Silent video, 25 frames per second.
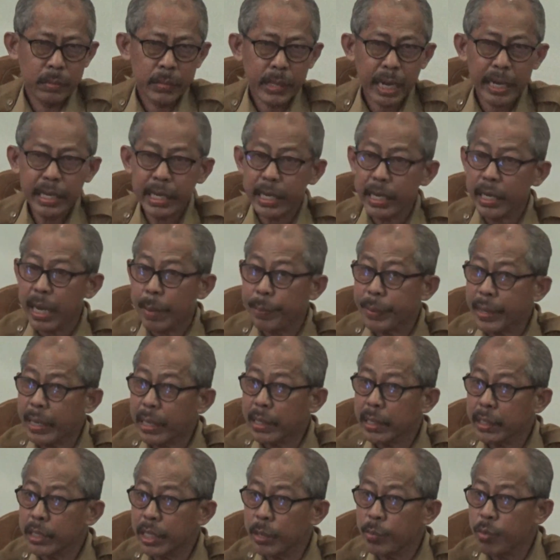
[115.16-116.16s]
kayak tidak
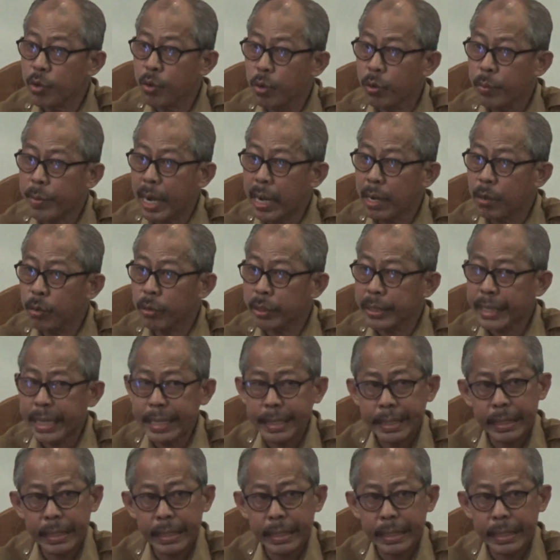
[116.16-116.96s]
pernah ketemu makhluknya